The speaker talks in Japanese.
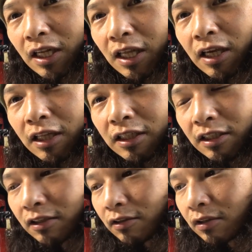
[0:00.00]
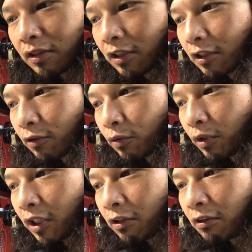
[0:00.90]
ねの
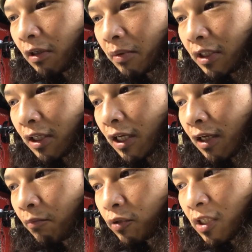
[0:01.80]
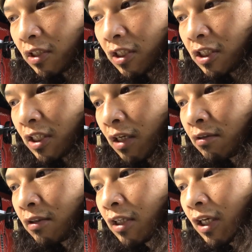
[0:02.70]
時に比べたら、もう全然違
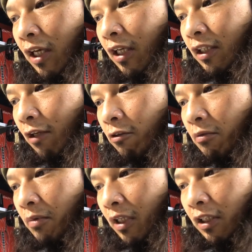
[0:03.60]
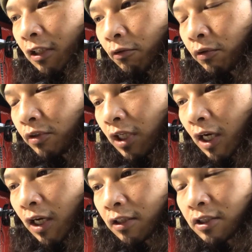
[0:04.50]
う楽しみ方という
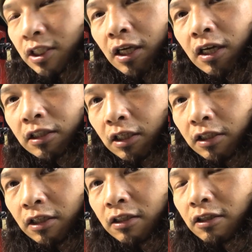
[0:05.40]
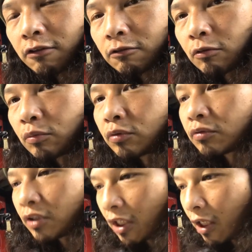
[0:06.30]
か付き合い方ができてると思う
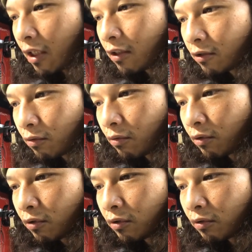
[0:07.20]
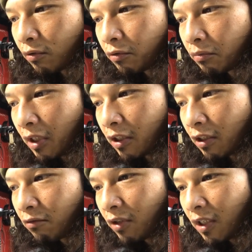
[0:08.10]
んで、そういうのを踏まえ
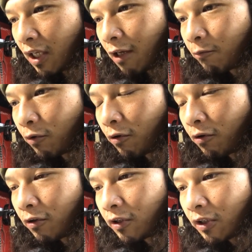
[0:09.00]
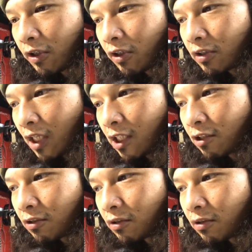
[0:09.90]
た上でもう最
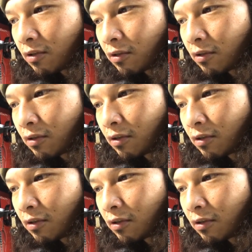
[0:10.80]
終